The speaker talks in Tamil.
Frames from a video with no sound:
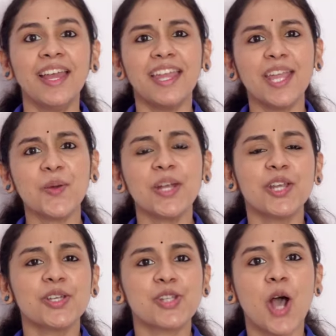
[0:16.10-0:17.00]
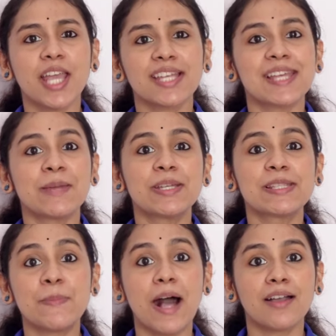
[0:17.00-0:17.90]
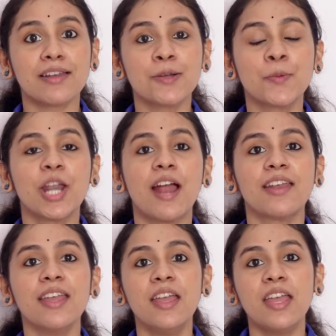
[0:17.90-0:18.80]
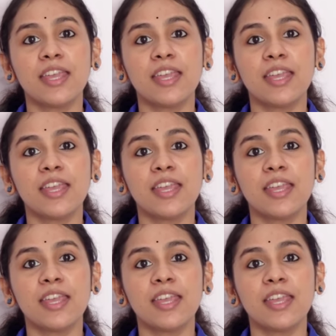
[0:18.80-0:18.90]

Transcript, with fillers: ஈக்குவிட்டி ஆஃப் ஸ்டாக் எஸ்ஐபிஸை பார்க்குறதுக்கு முன்னாடி